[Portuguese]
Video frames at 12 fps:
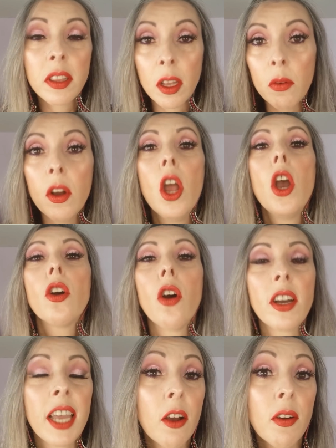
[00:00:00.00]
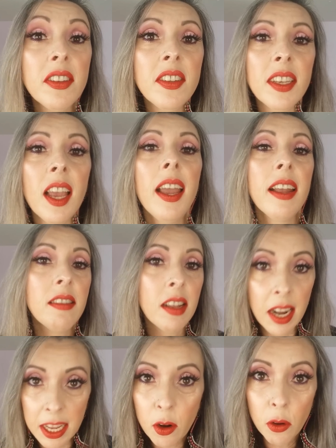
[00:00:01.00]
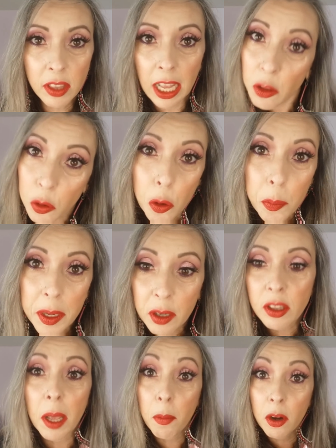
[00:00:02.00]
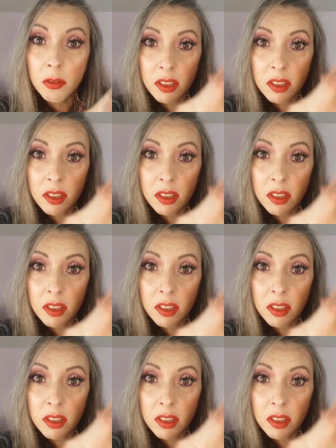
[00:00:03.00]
Então, qualquer coisinha, entra lá em contato comigo, tá bom?